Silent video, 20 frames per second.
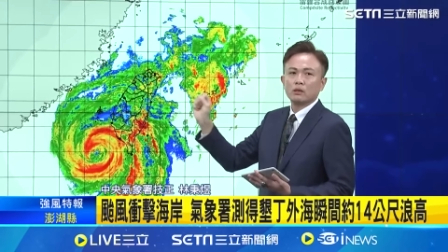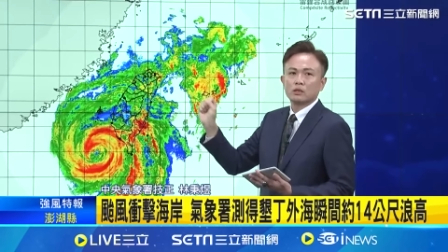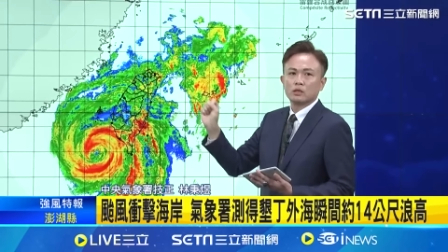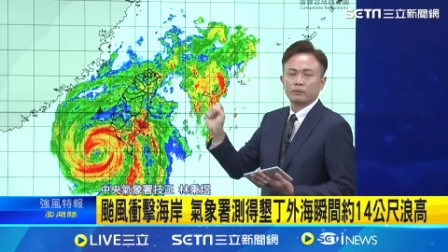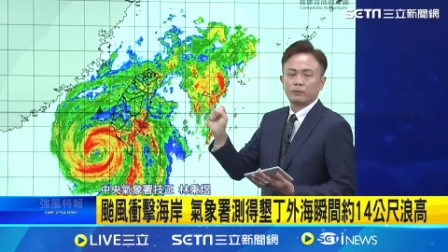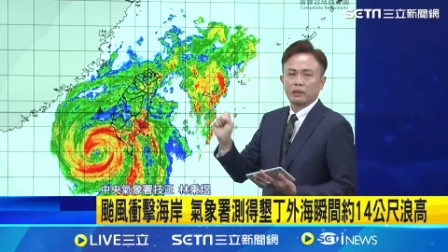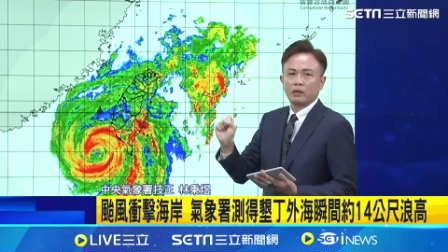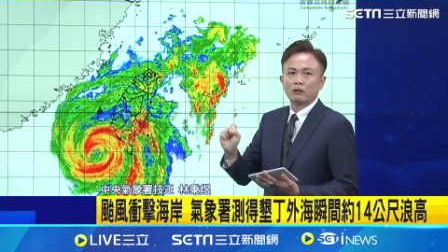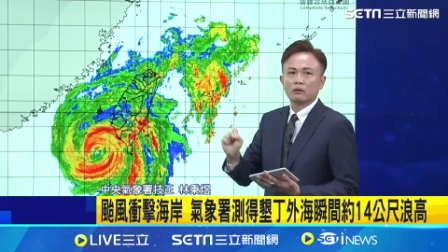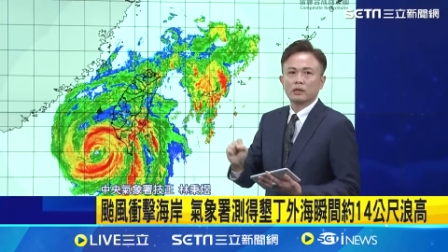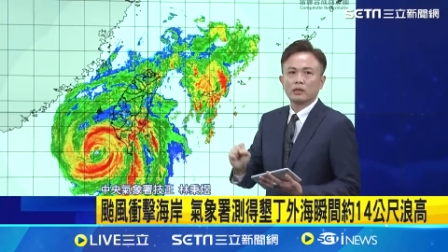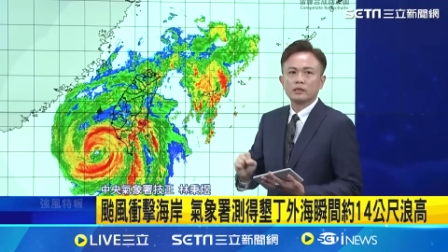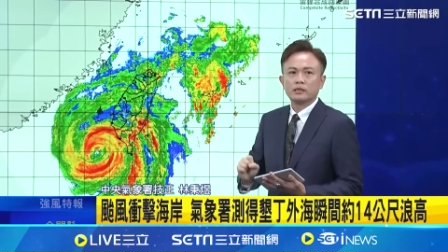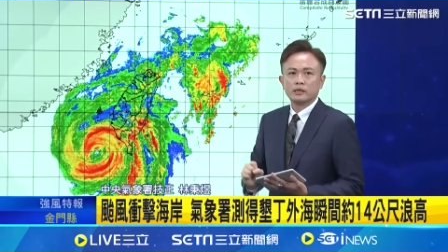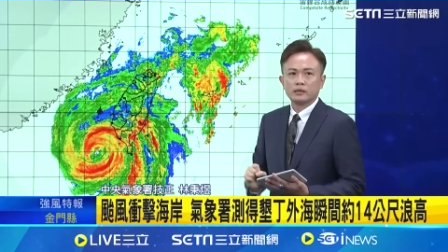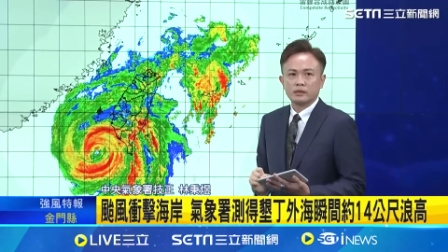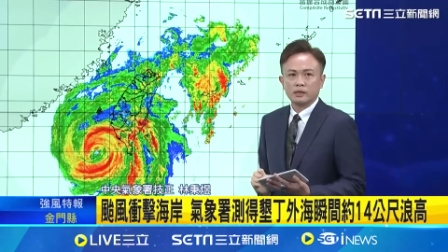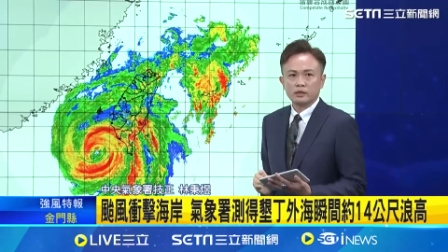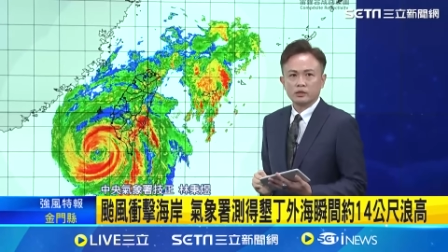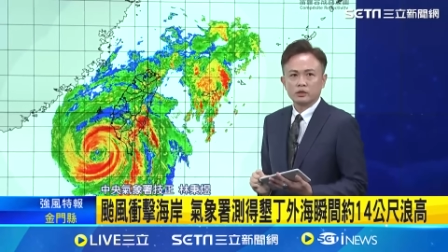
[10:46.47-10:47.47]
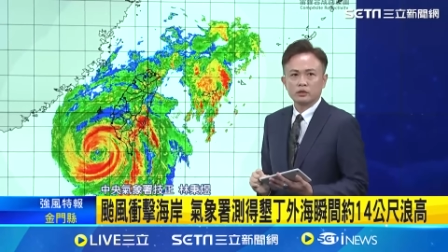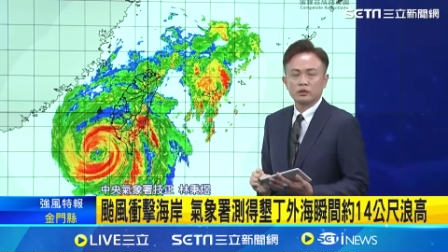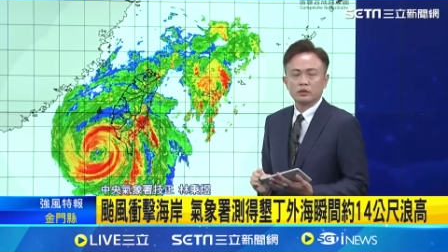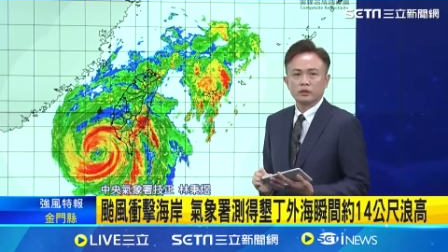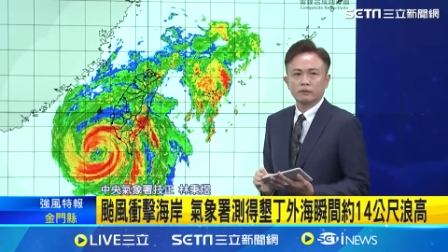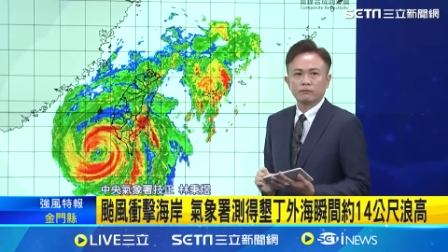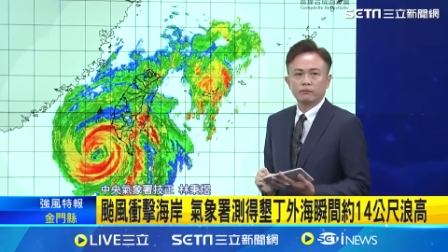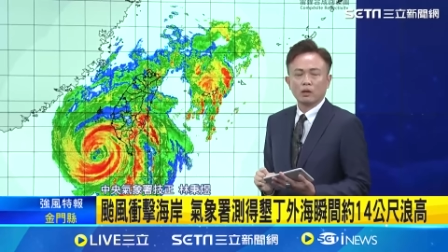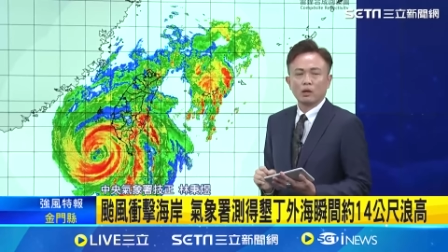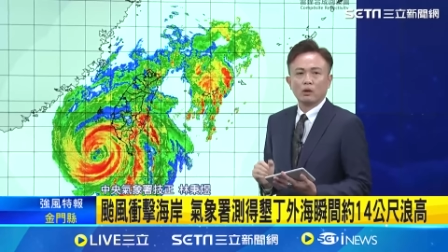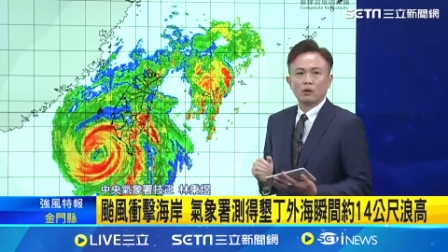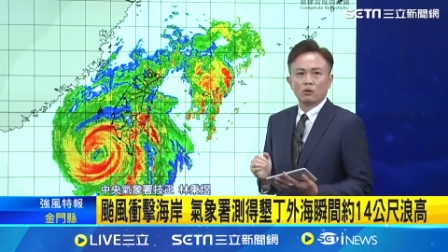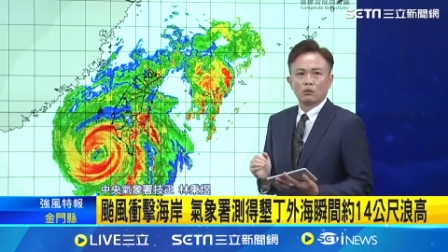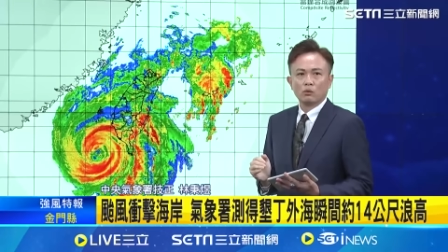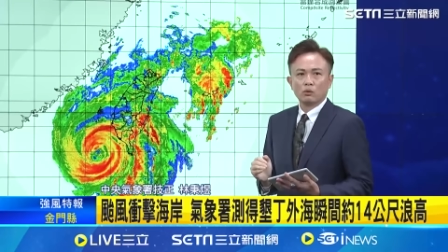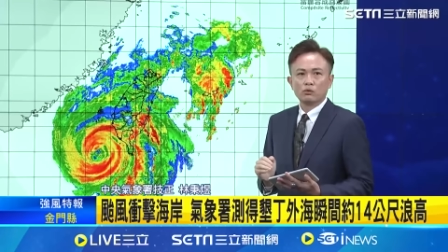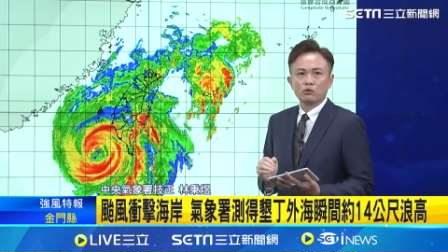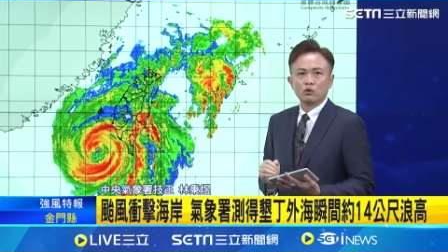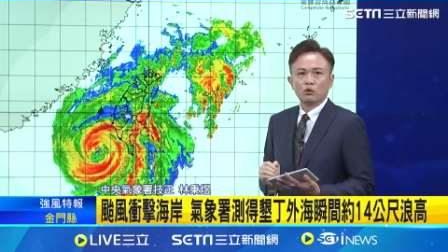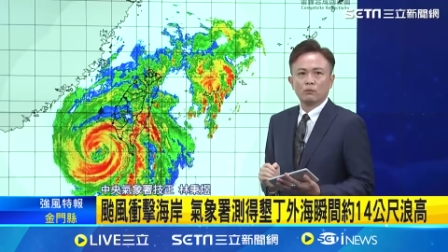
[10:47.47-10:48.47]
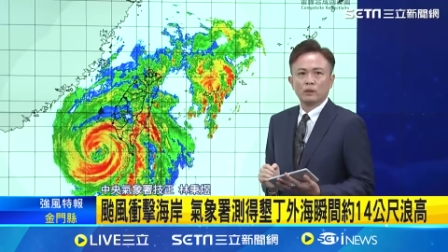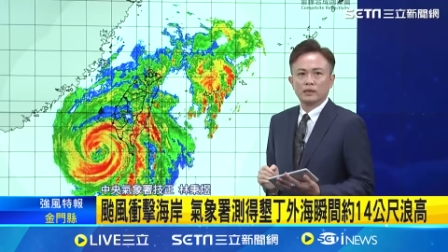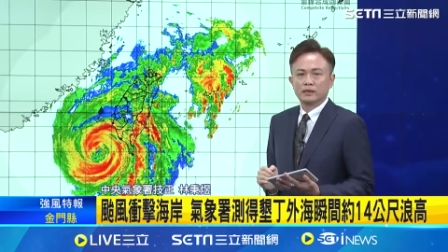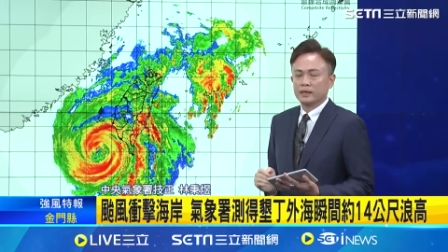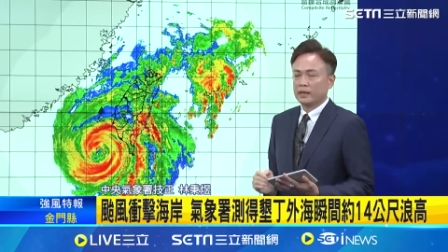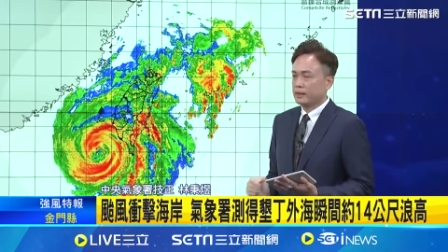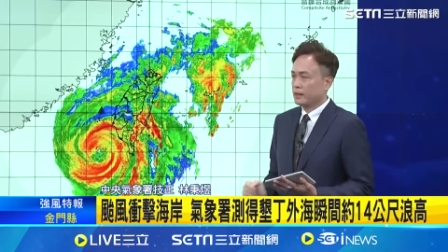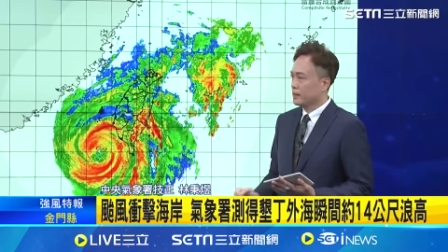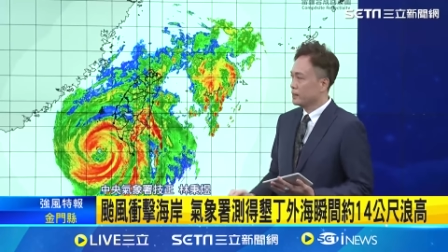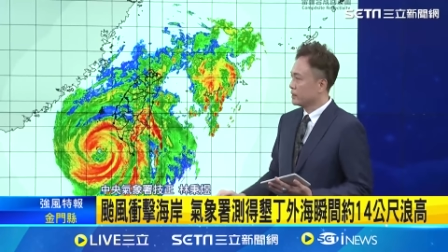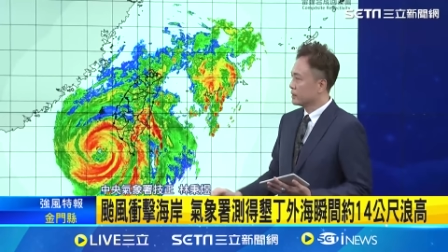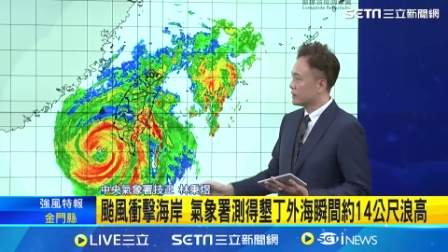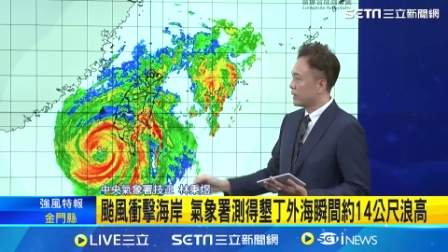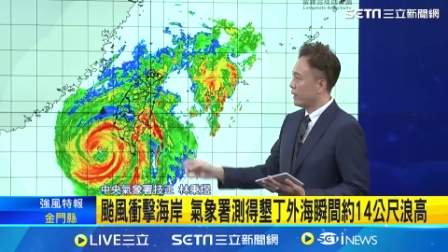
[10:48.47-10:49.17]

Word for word: 这边要提醒一件事情，过去我们一直在提醒，